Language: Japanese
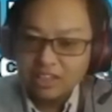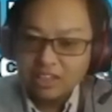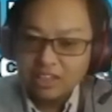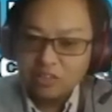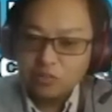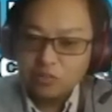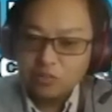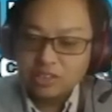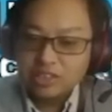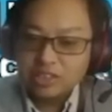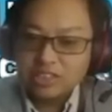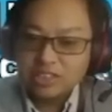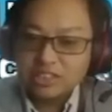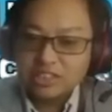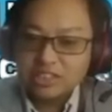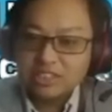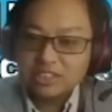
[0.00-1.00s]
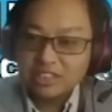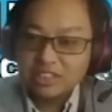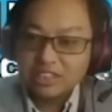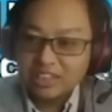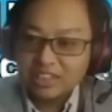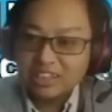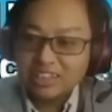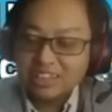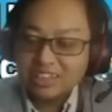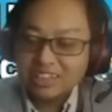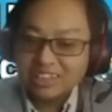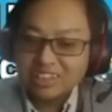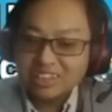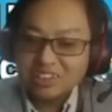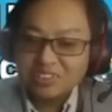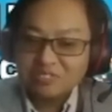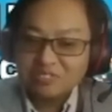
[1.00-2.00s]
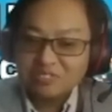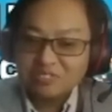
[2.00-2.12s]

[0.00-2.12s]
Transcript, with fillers: すごいね。ね